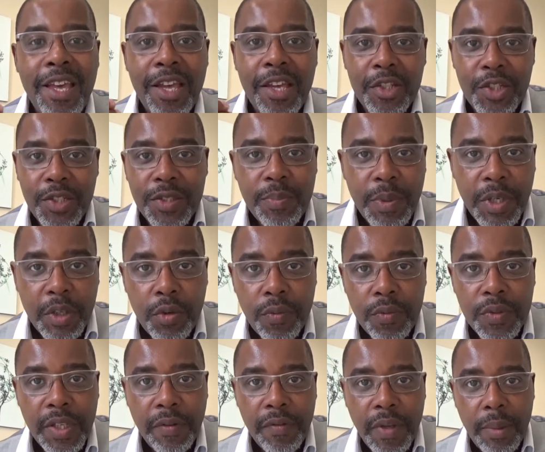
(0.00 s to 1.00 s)
J'espère que
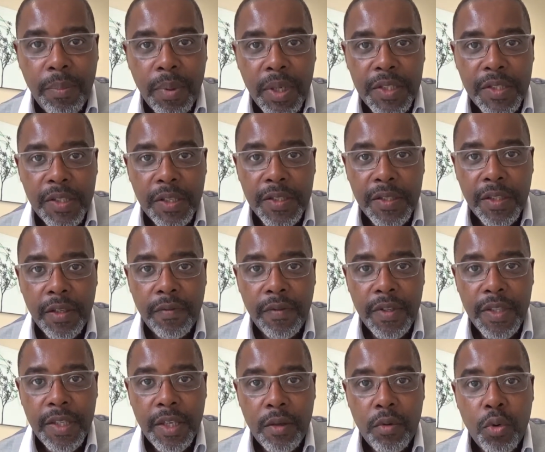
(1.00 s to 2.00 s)
vous avez apprécié cette
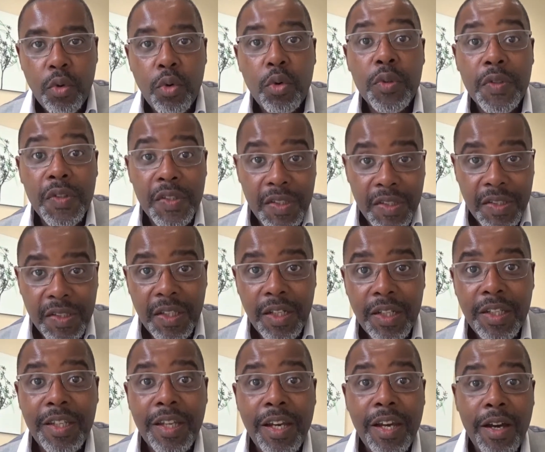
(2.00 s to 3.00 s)
vidéo. Si c'est le
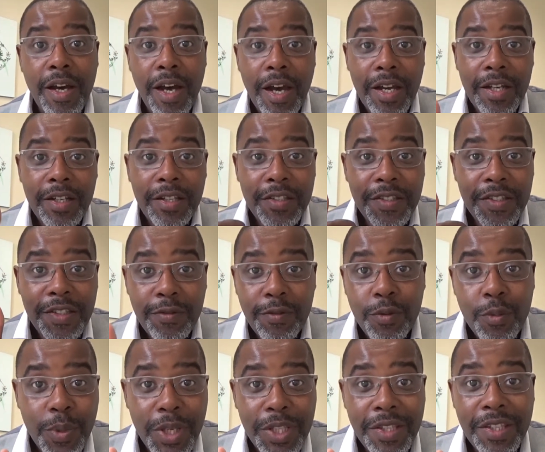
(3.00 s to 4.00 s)
cas, allez-y,
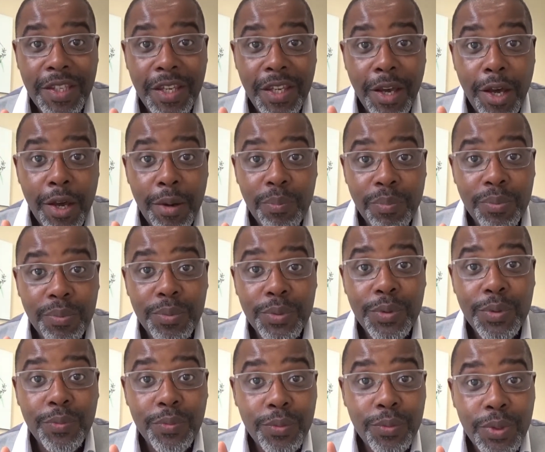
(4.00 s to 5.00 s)
vous mettez un
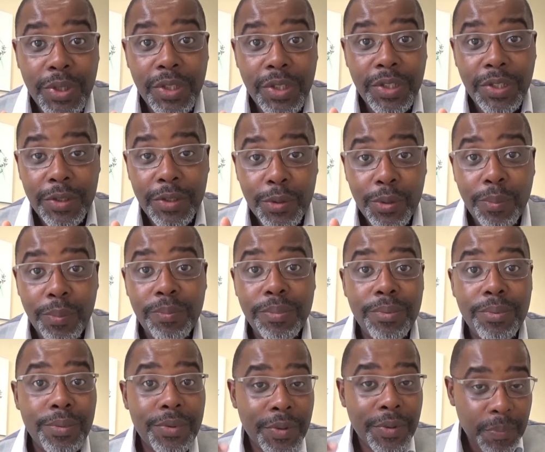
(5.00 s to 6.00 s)
pouce, vous cliquez sur
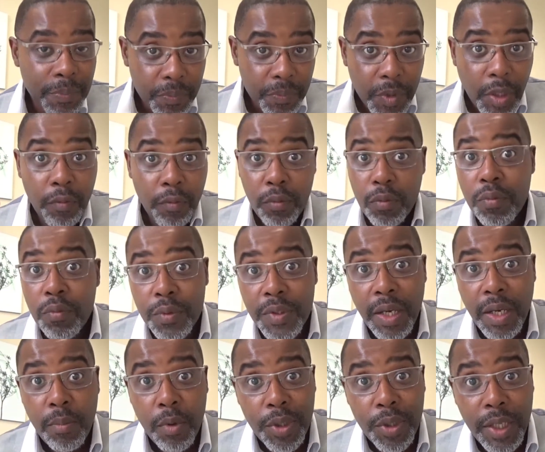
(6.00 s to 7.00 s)
pouce, vous vous
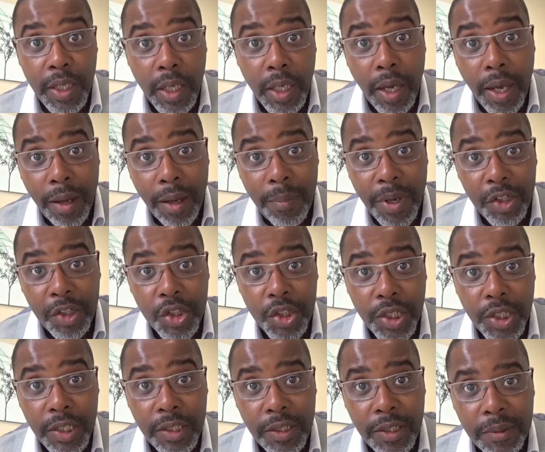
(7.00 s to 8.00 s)
abonnez à ma
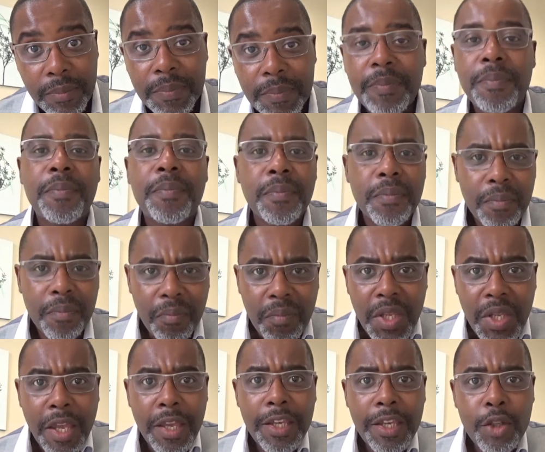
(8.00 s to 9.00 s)
chaîne
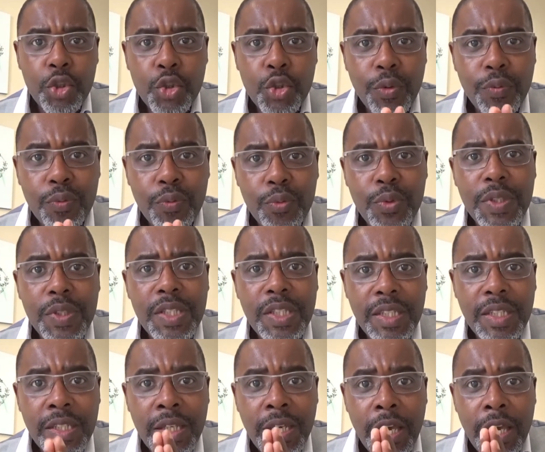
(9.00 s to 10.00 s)
et je vous
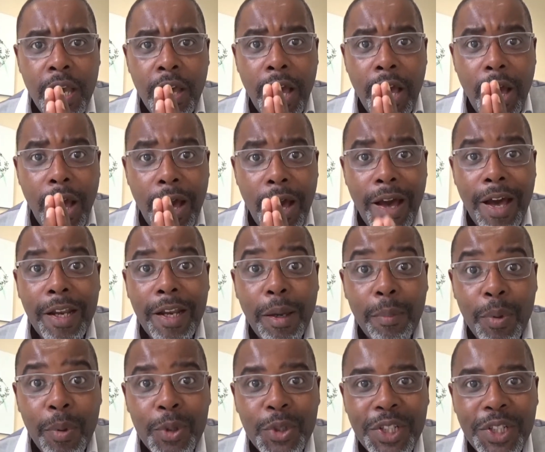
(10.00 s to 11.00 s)
dis à la
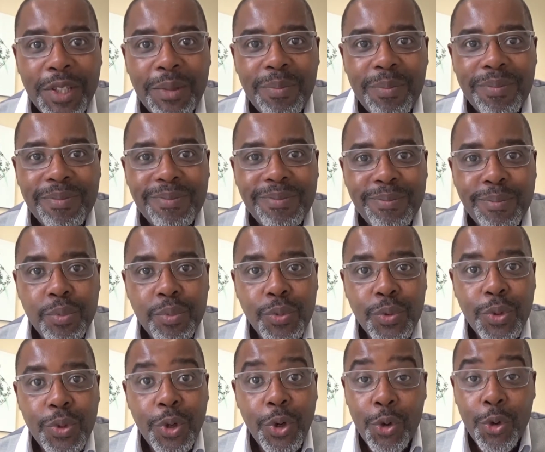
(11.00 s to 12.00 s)
prochaine
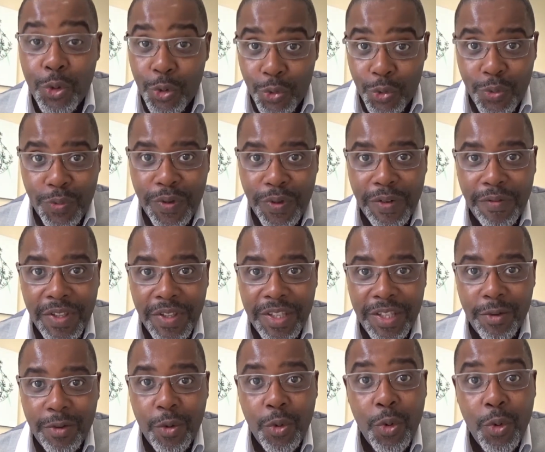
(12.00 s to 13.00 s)
pour une nouvelle
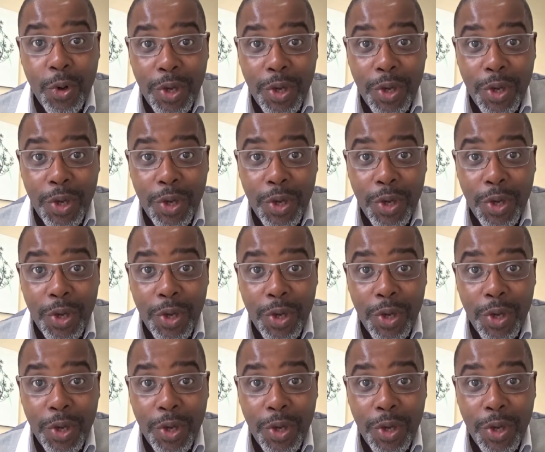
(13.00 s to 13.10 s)
vidéo